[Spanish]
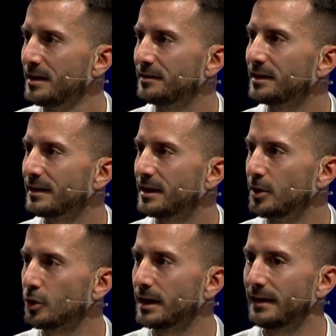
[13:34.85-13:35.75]
se
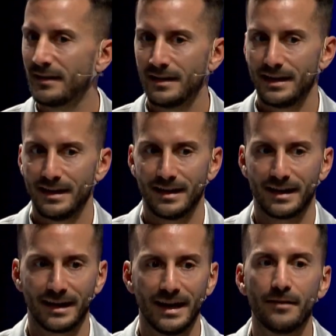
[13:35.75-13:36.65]
adquirió, que
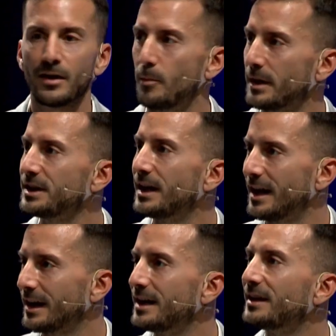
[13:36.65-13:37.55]
releva con Machine
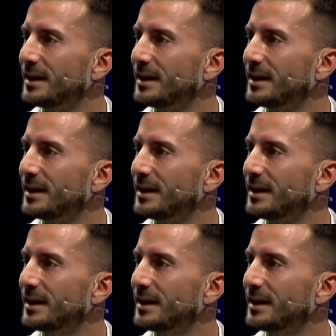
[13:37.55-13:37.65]
Learning,